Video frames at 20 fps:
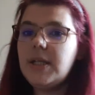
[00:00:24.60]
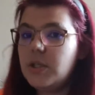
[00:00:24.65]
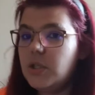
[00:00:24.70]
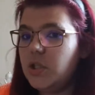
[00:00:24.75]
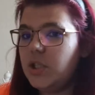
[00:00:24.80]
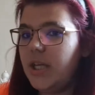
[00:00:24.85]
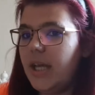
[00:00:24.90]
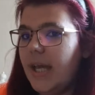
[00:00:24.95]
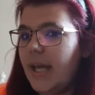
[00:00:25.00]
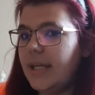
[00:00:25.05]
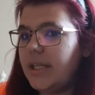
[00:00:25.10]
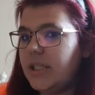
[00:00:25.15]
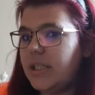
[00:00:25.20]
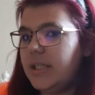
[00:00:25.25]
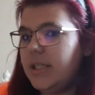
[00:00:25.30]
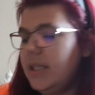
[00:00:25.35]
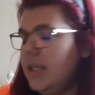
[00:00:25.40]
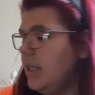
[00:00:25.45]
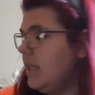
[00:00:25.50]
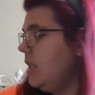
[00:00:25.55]
que j'ai
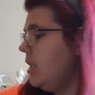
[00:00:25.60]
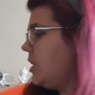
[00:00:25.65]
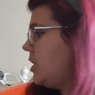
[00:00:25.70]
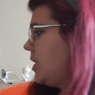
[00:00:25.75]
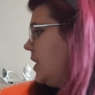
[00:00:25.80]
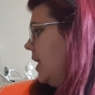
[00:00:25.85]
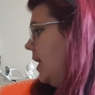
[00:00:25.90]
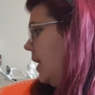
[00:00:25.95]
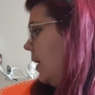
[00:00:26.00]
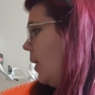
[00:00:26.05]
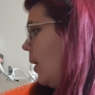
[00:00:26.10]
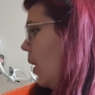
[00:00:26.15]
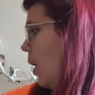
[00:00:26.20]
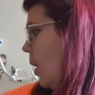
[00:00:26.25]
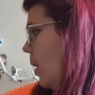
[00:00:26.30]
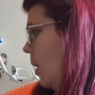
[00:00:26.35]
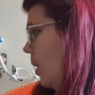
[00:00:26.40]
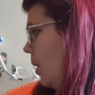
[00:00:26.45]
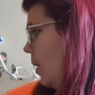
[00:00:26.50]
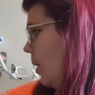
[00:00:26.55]
acheté chez
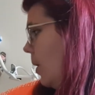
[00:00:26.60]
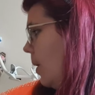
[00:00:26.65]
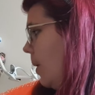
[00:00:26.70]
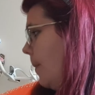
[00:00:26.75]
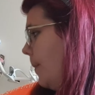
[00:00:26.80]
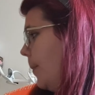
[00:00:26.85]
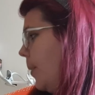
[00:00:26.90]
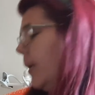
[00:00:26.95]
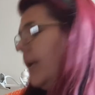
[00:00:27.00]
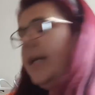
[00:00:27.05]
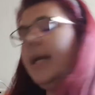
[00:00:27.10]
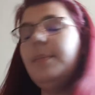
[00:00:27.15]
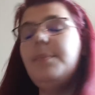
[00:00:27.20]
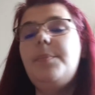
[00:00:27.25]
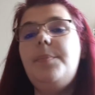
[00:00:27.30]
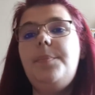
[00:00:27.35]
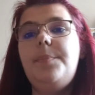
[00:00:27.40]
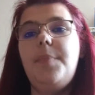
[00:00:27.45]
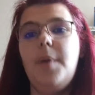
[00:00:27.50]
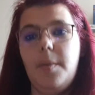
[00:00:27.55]
euh, Poké
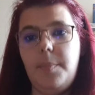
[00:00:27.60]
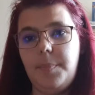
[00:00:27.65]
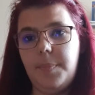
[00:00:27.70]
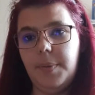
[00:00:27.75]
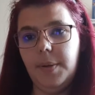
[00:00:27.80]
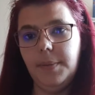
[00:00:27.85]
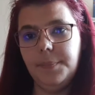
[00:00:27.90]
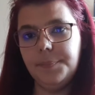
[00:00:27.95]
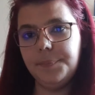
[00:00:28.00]
Pop.